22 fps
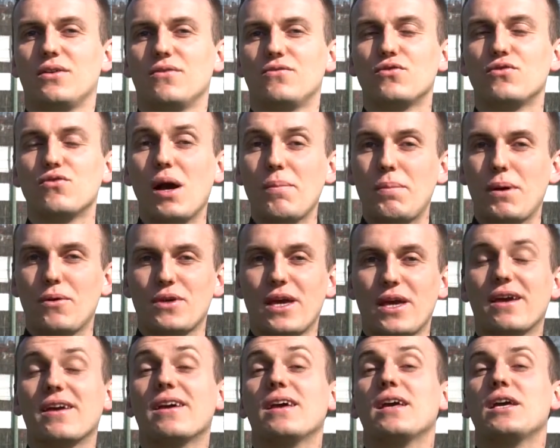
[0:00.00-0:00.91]
Wyłapał
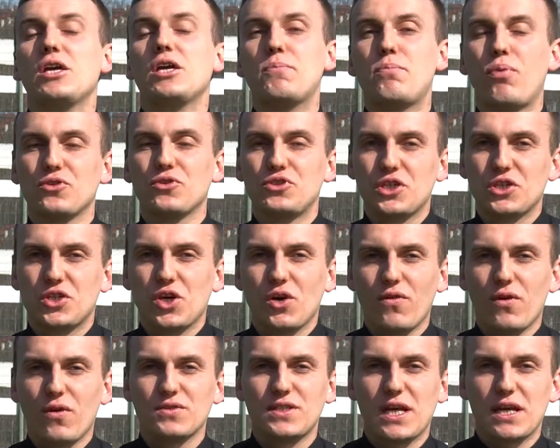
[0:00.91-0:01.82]
je i
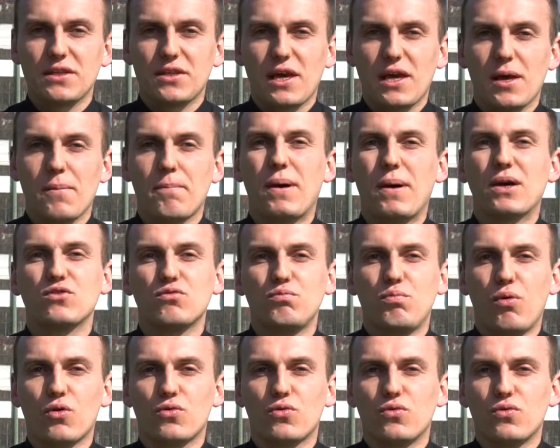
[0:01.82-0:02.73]
podziękował za nie Panu
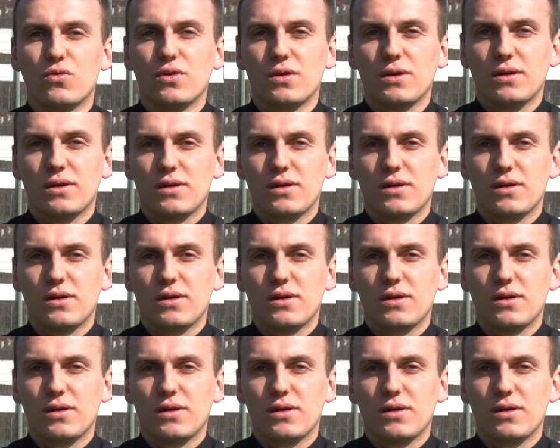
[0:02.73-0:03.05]
Bogu,